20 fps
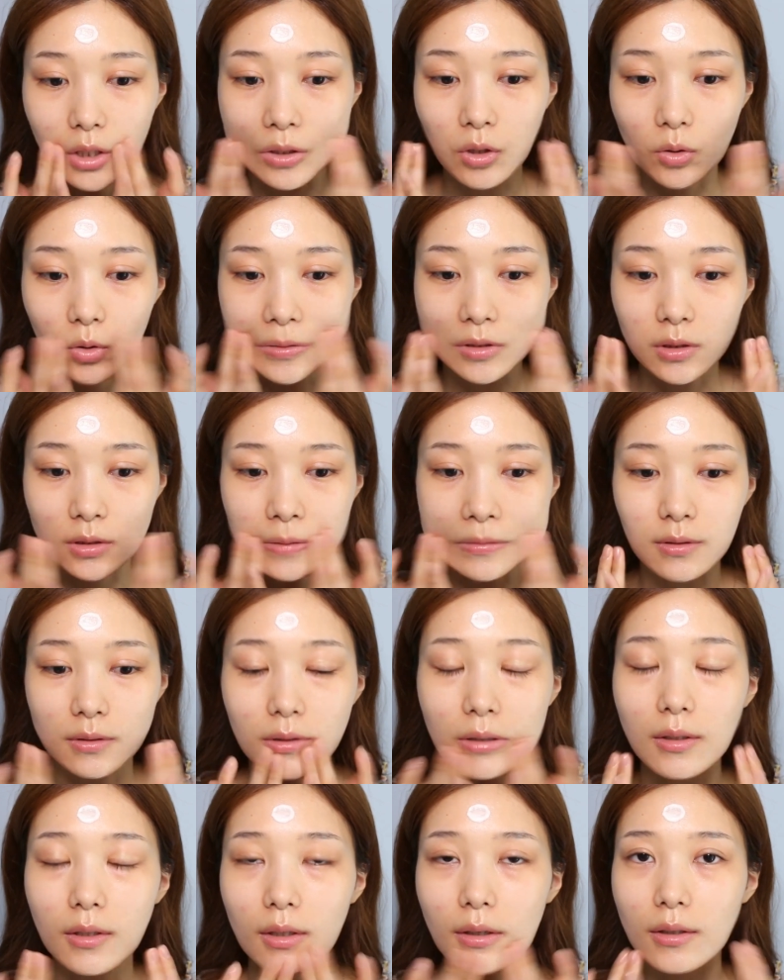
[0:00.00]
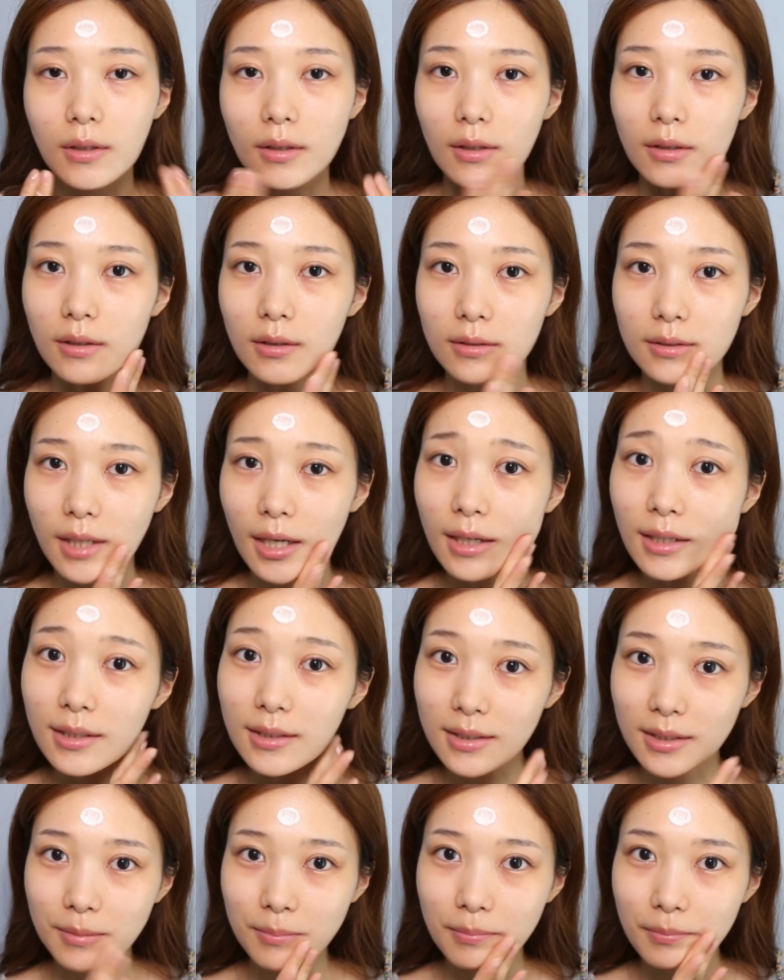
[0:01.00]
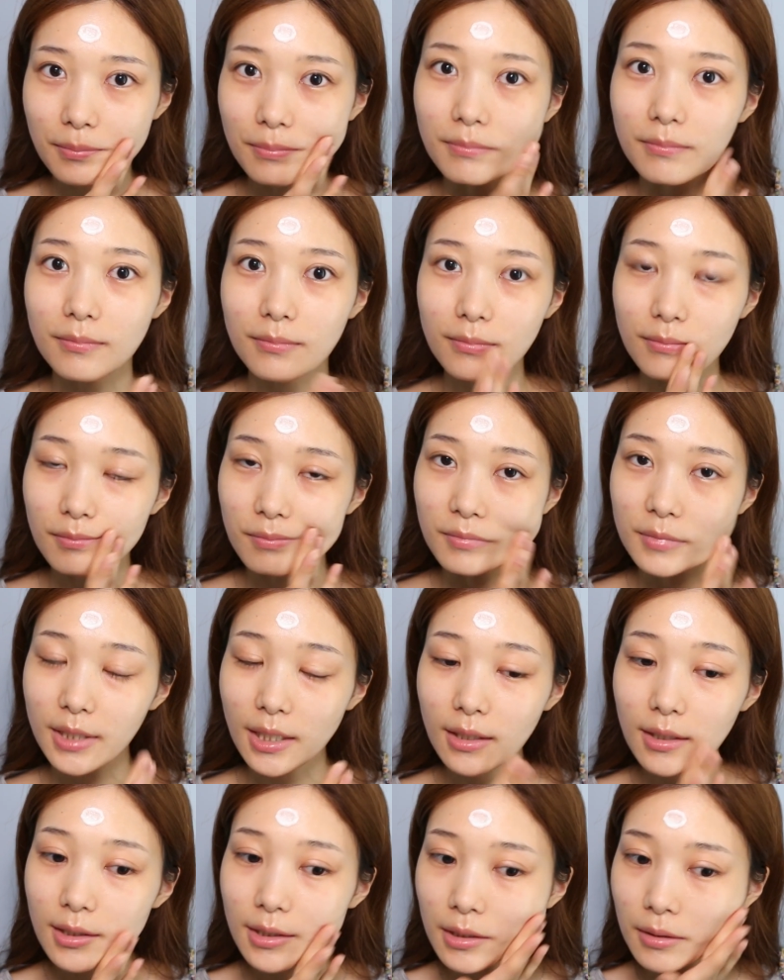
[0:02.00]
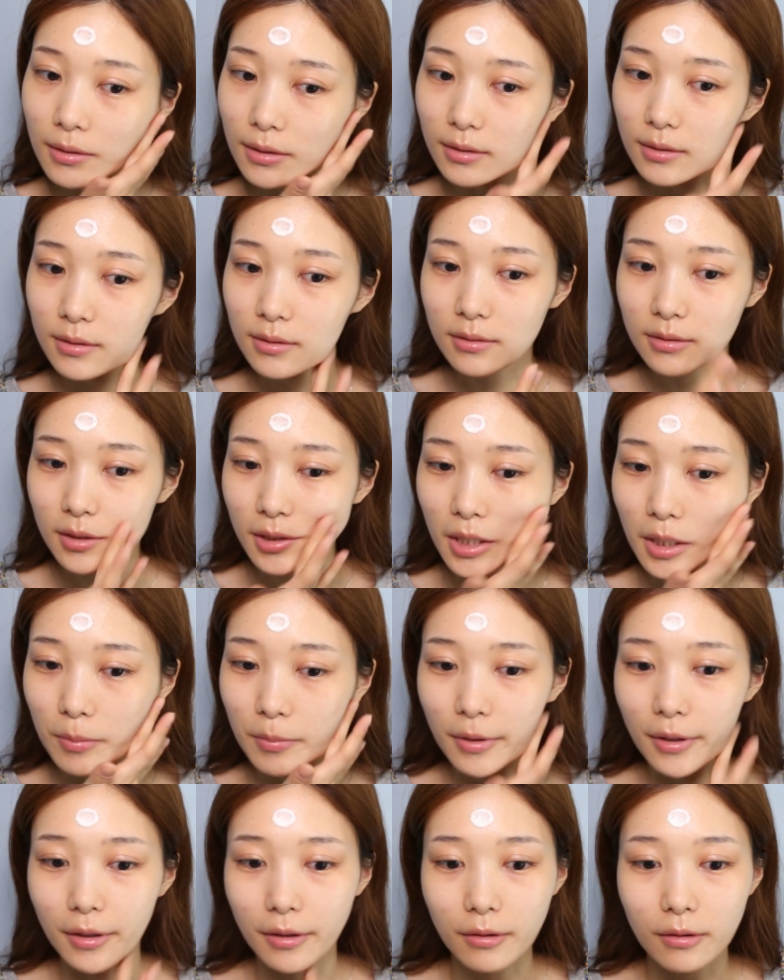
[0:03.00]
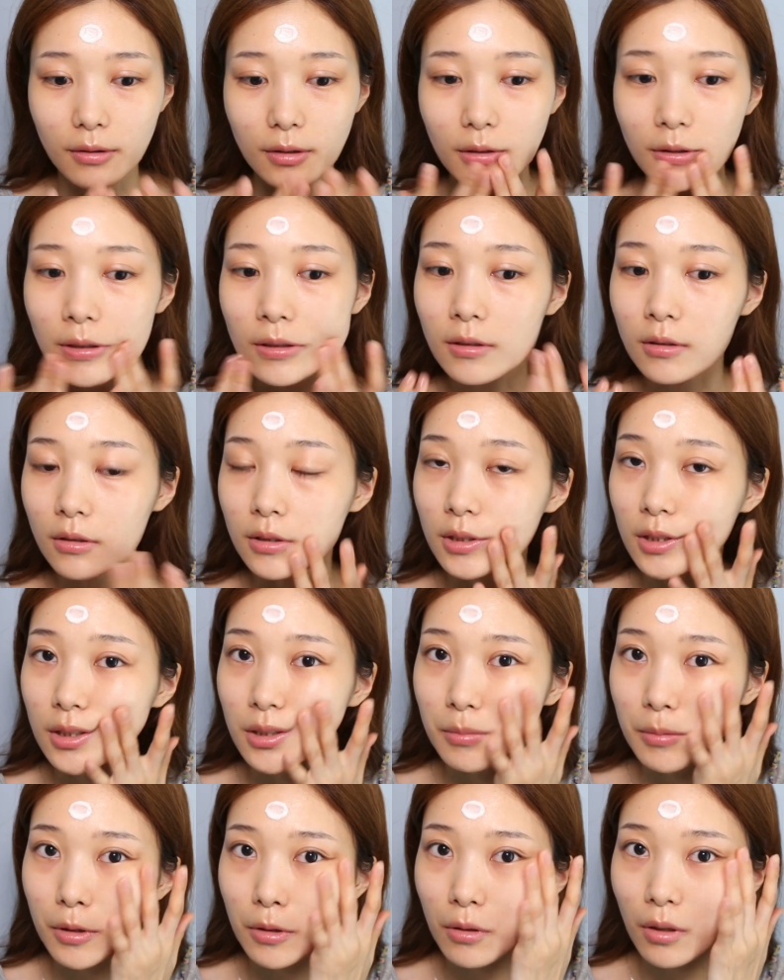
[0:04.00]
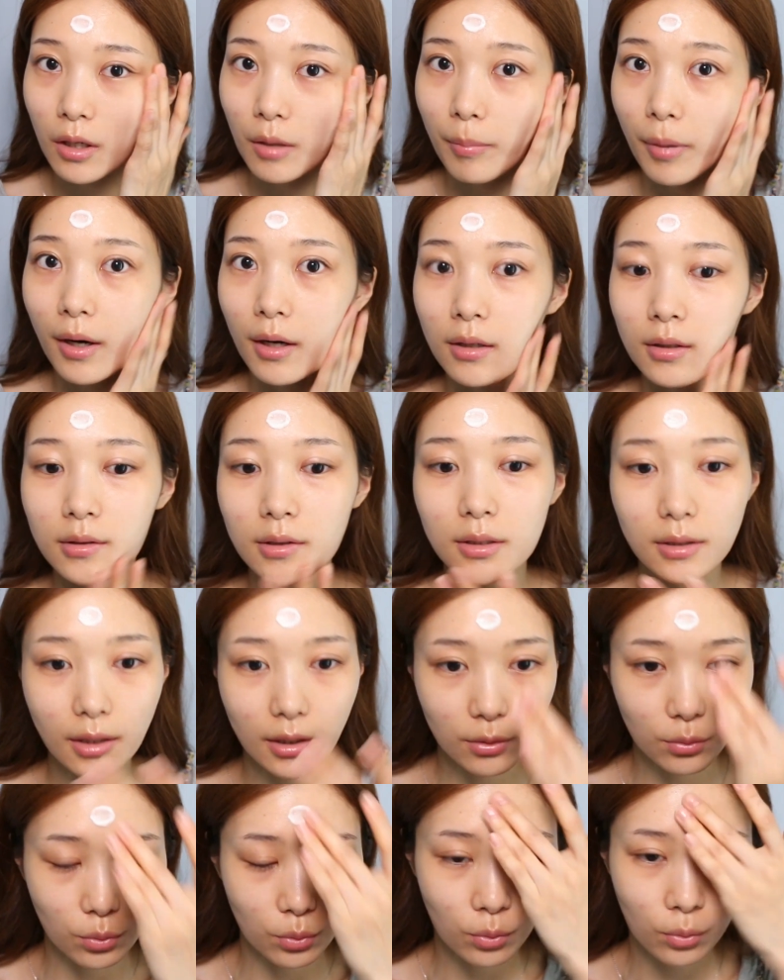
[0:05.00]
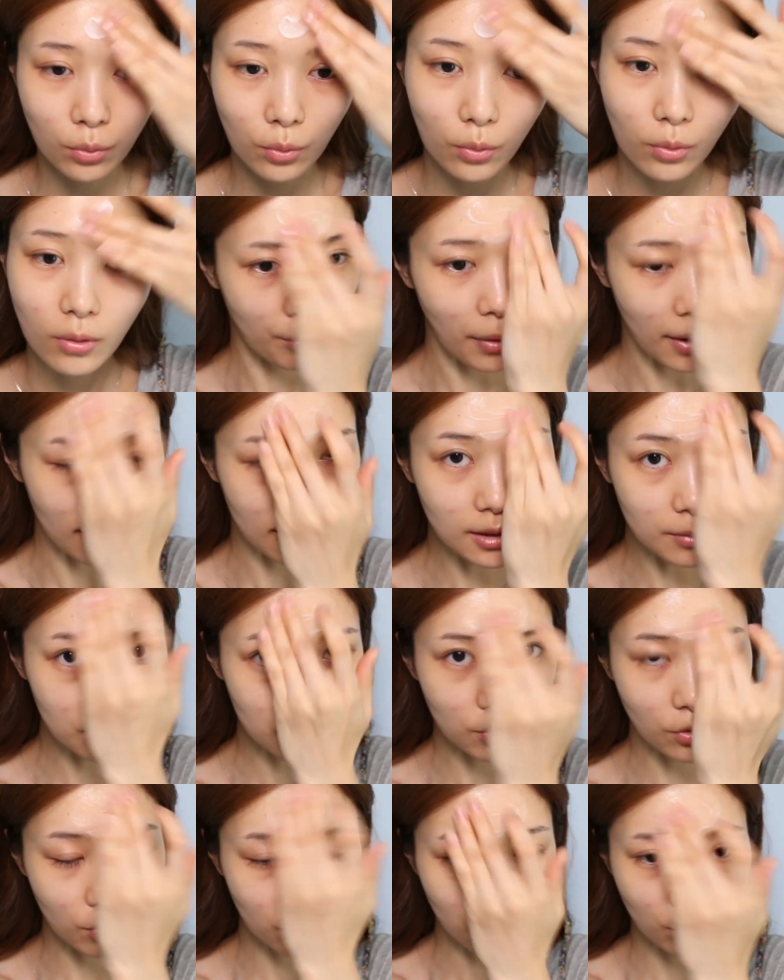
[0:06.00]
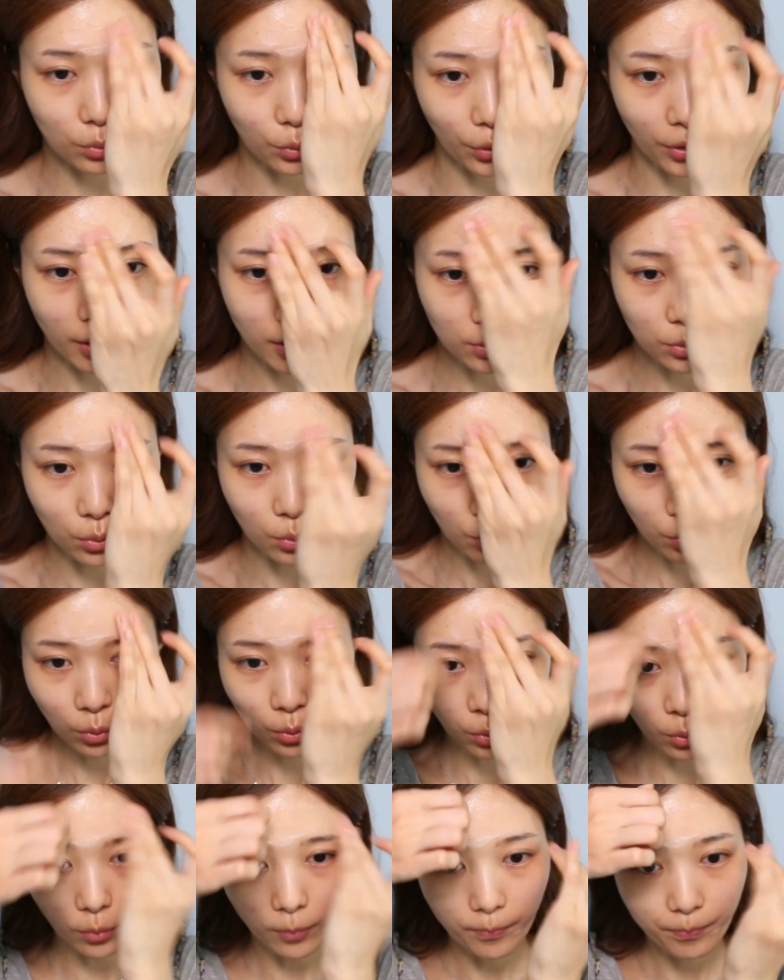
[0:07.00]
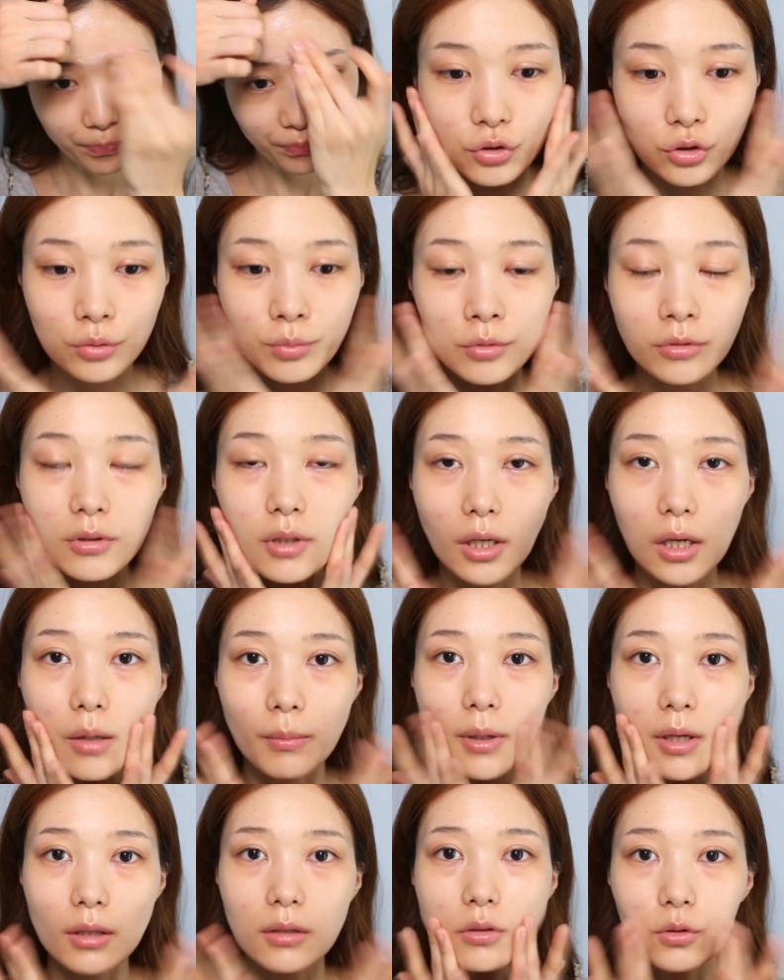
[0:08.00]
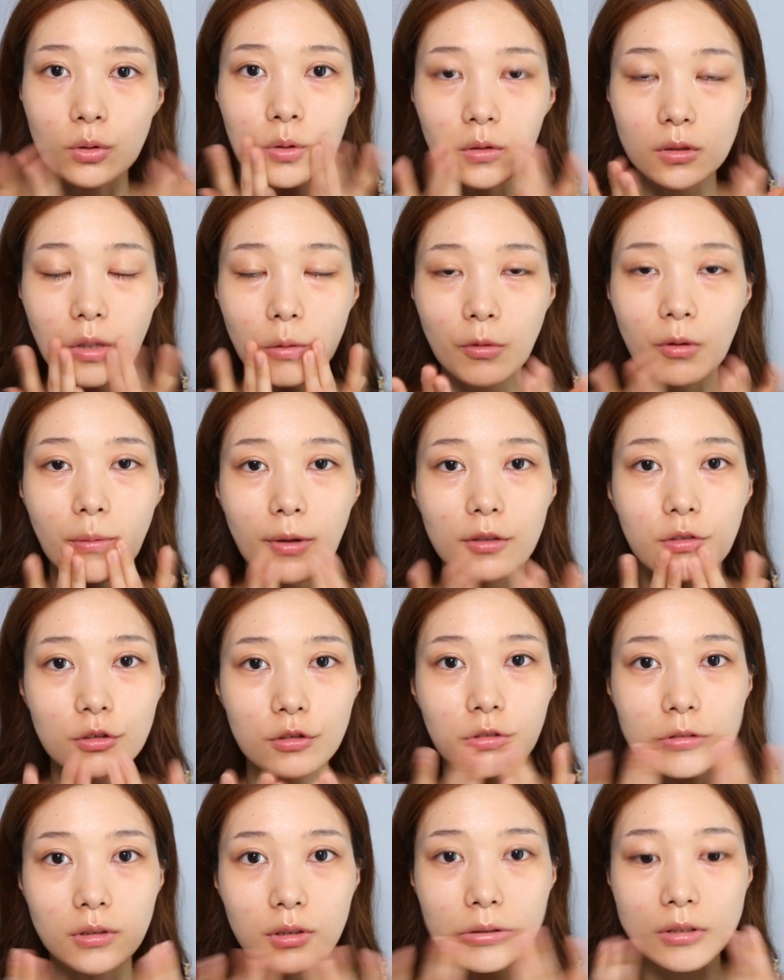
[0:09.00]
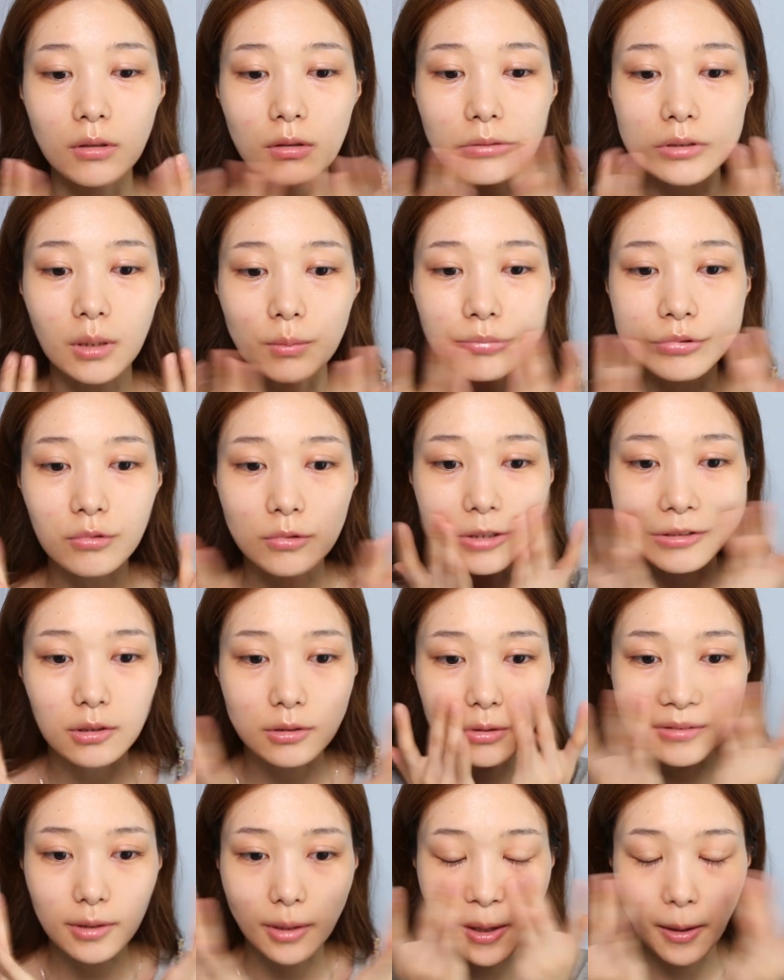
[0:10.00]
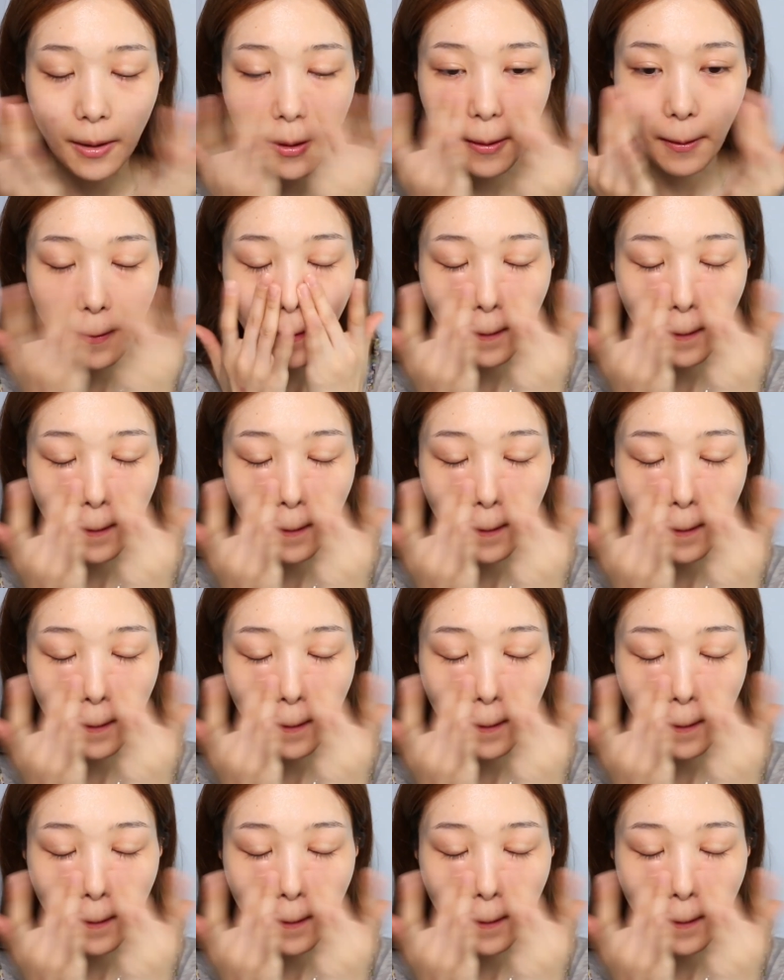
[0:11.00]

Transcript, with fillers: 이거는 생크림? 생크림 같은 느낌이에요. 그래서 지금 이렇게 바를 때도 발림성도 되게 좋고 수분감에 초점을 맞춘 그런 제품 같은데